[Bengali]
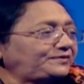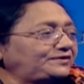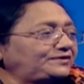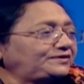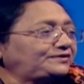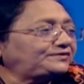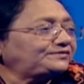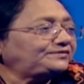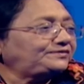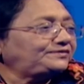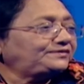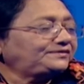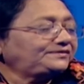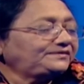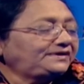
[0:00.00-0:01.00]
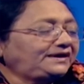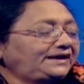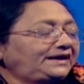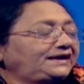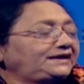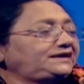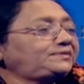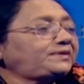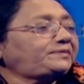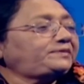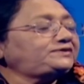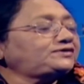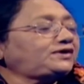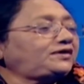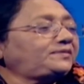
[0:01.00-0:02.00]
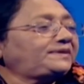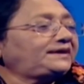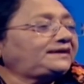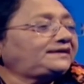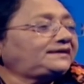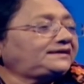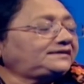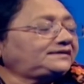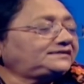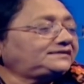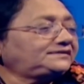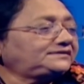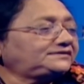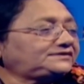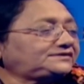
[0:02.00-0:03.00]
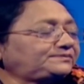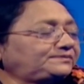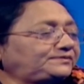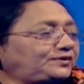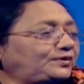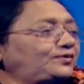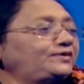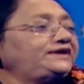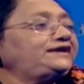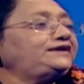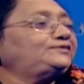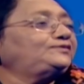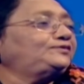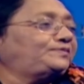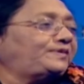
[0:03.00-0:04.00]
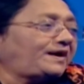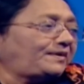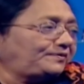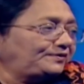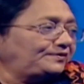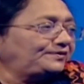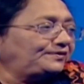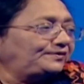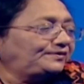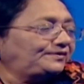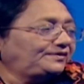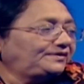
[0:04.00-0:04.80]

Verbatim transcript: পরিণত হলো কিভাবে জয় বাংলা ধ্বনি উদ্ভাবন হলো